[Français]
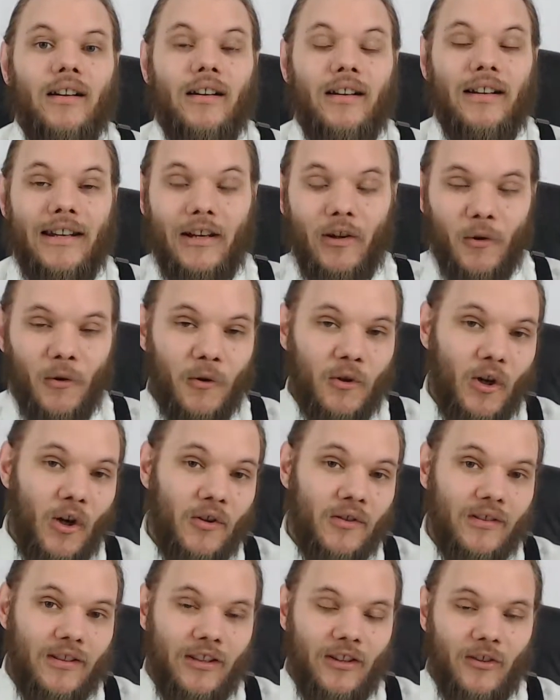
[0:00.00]
Les
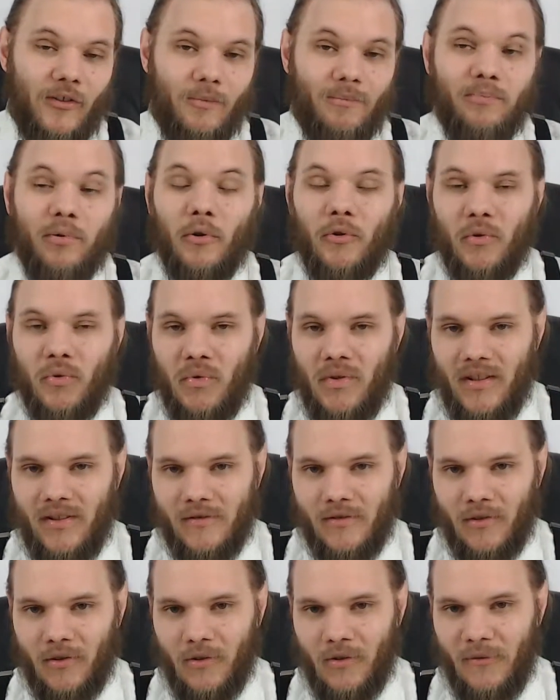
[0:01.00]
Crocon disent
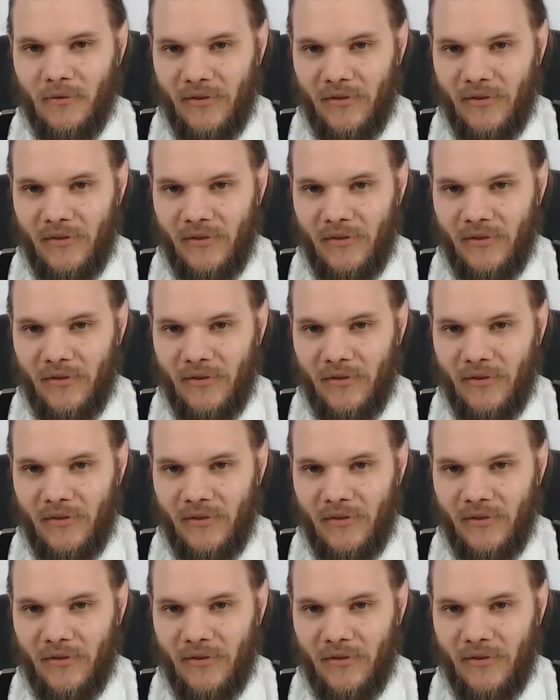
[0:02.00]
poursuivre euh,